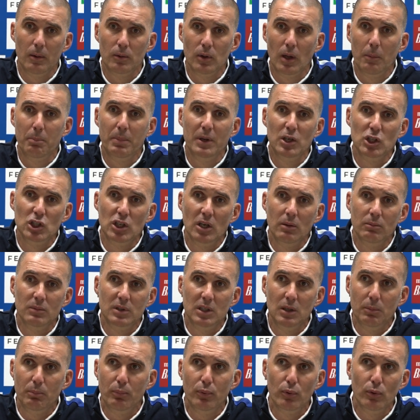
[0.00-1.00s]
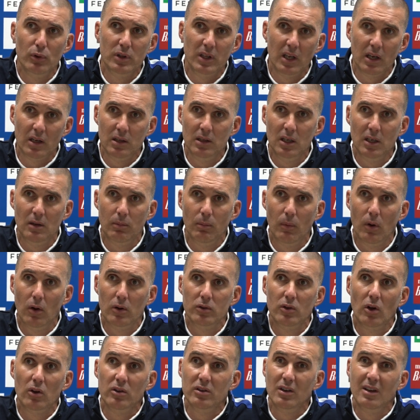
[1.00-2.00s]
a, pêché un petit peu
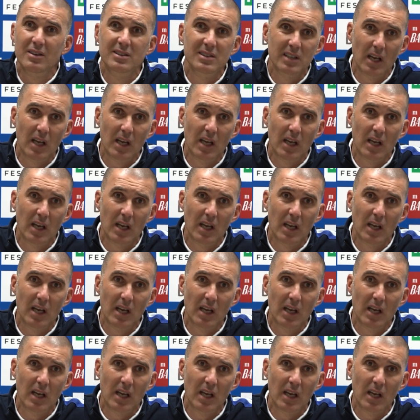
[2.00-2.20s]
techniquement dans,